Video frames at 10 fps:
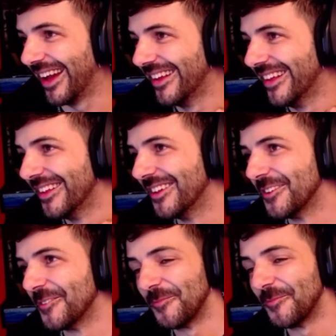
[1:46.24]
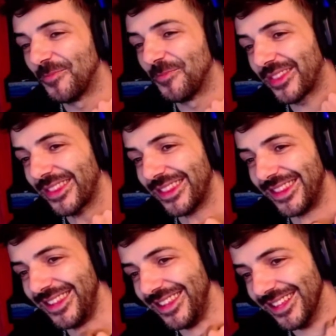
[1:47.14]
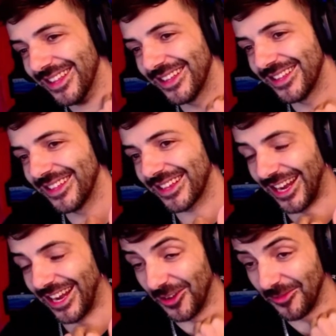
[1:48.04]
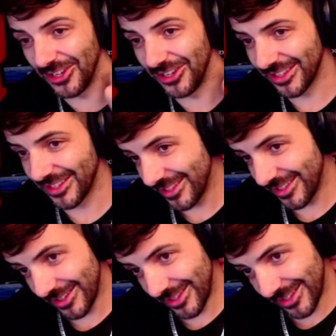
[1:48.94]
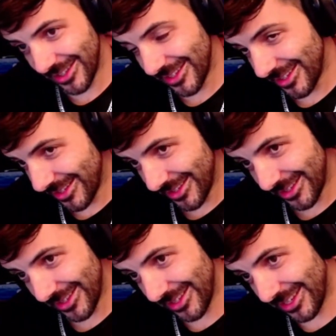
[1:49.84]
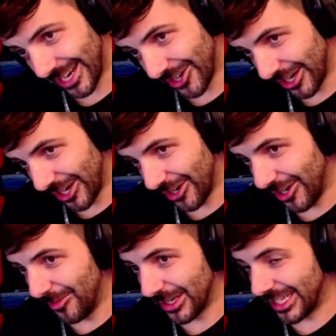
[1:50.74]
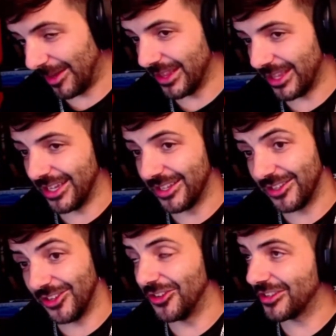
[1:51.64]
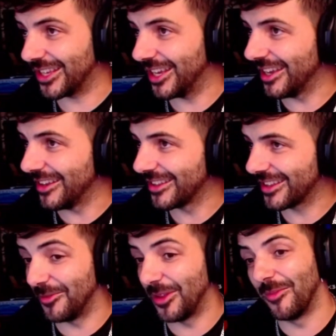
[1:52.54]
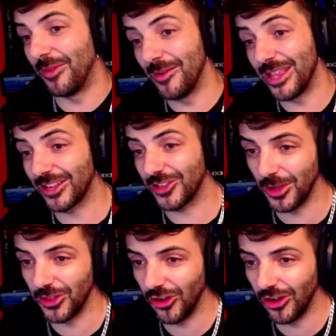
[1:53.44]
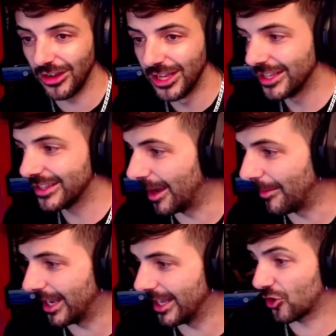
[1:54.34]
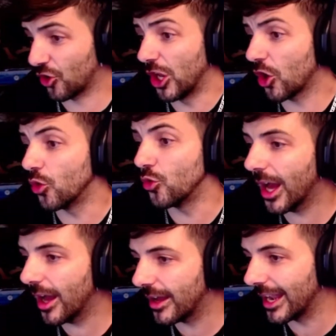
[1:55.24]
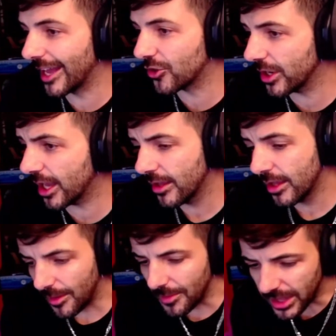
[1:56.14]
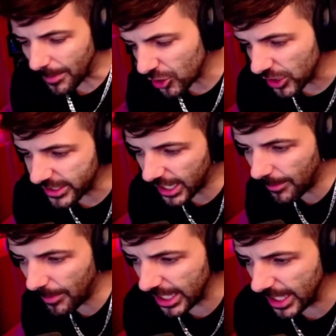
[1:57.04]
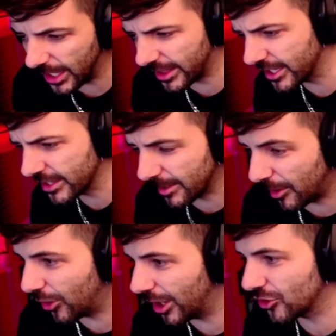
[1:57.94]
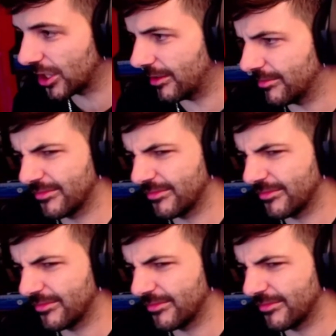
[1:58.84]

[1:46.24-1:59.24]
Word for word: lo que se hace en rol es puro rol, no llevarlo externo al juego. Claro, claro, claro, básicamente. No, no, es que, es que ya, estoy viendo chavales, roleo con una aleatoria. Mira, te paso un Instagram aquí, ya tienes el trabajo hecho, tal.